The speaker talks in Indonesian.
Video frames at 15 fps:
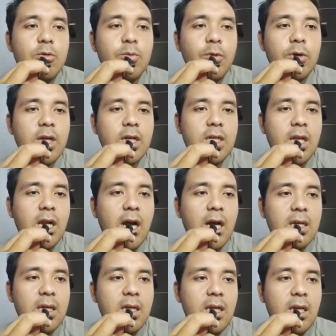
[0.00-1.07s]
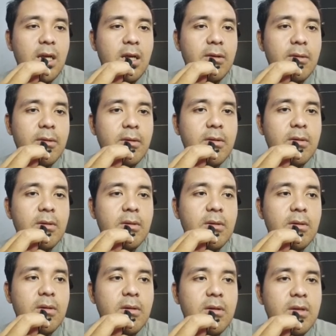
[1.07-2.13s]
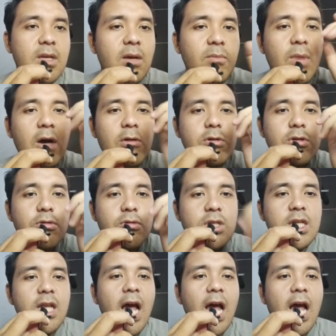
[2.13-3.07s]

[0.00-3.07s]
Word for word: dapat kupon tadi lagi ini yang bagus tuh di